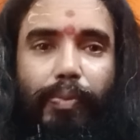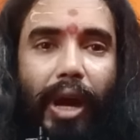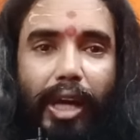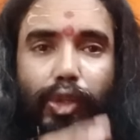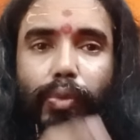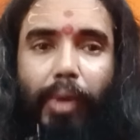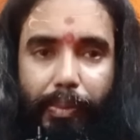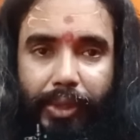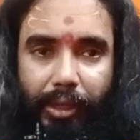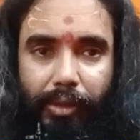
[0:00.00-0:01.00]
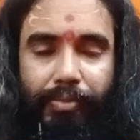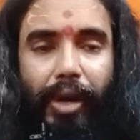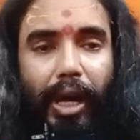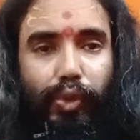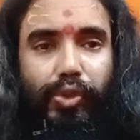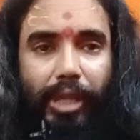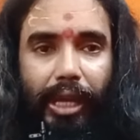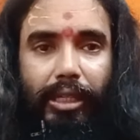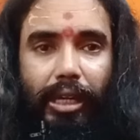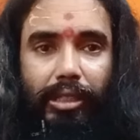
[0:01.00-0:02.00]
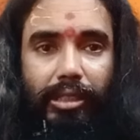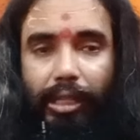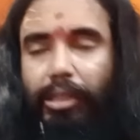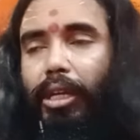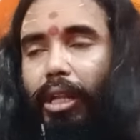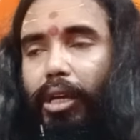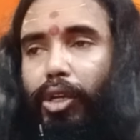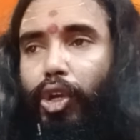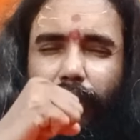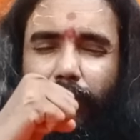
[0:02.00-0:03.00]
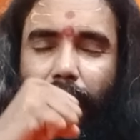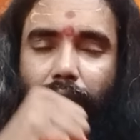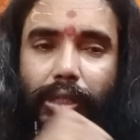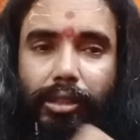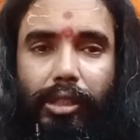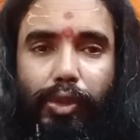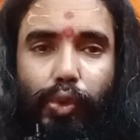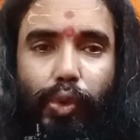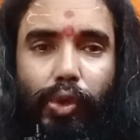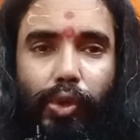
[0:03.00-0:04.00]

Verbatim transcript: ভালো মাপের ভালো জায়গার যার দ্বারা যে কৃতিগুলো